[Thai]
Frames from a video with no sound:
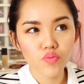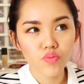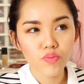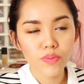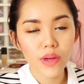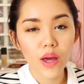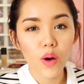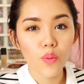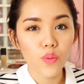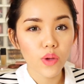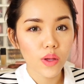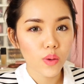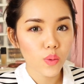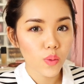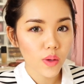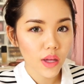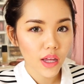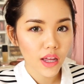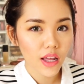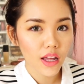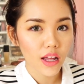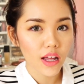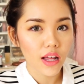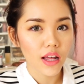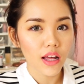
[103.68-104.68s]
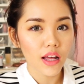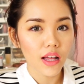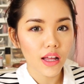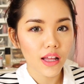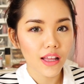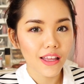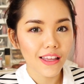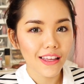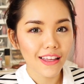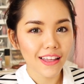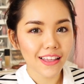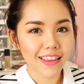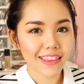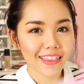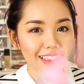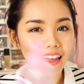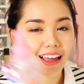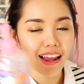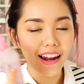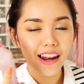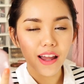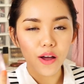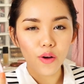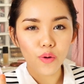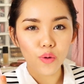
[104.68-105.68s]
เพียวบิวตี้แต่
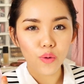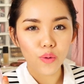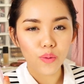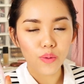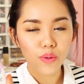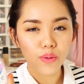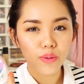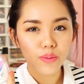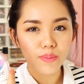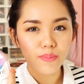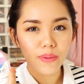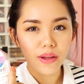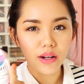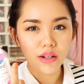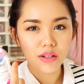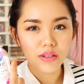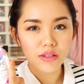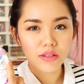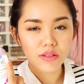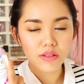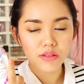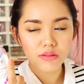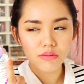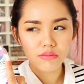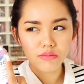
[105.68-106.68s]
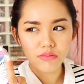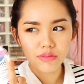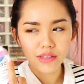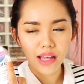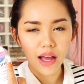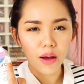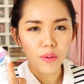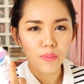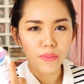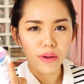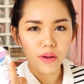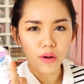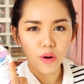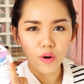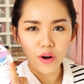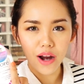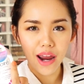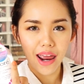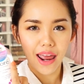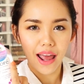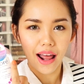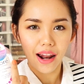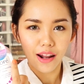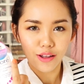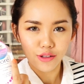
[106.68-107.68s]
เราเป็นสาวเบโอเร
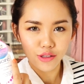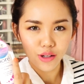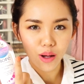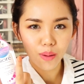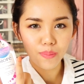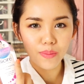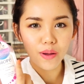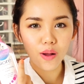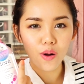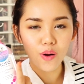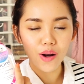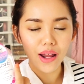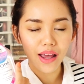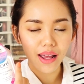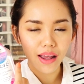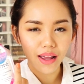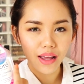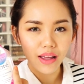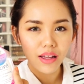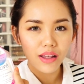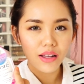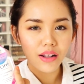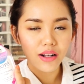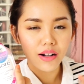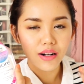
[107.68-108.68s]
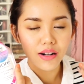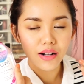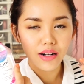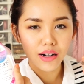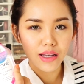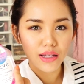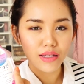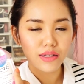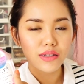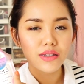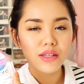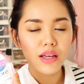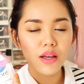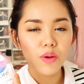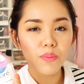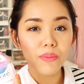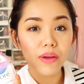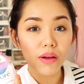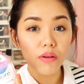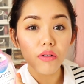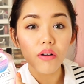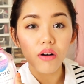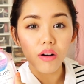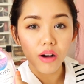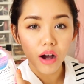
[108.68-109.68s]
อะเราชอบเบโอเรคลีนซิ่ง
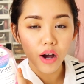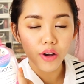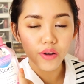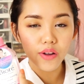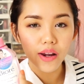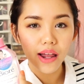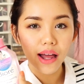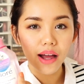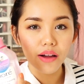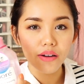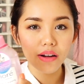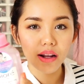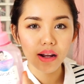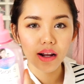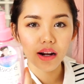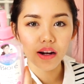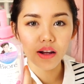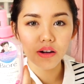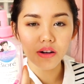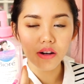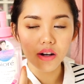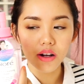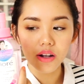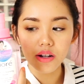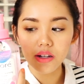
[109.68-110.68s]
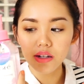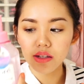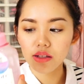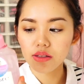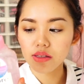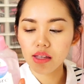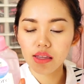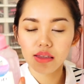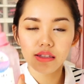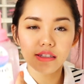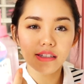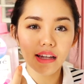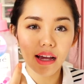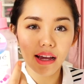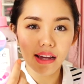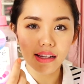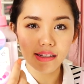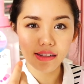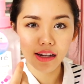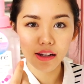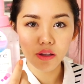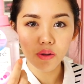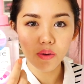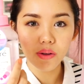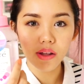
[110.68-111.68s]
มิลของเขาอยู่แล้วนะคะแล้วก็เลยติดใจ
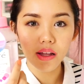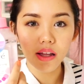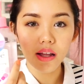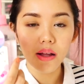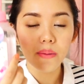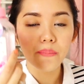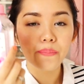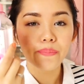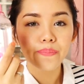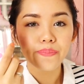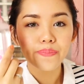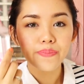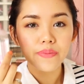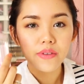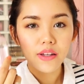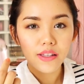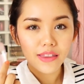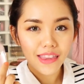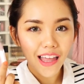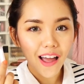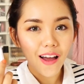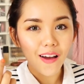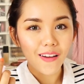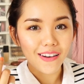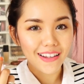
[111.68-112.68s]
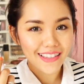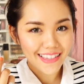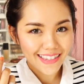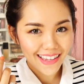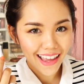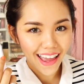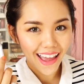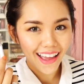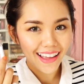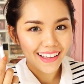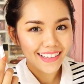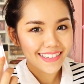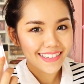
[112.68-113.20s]
ใช้ตัวนี้ต่อนะจ๊ะ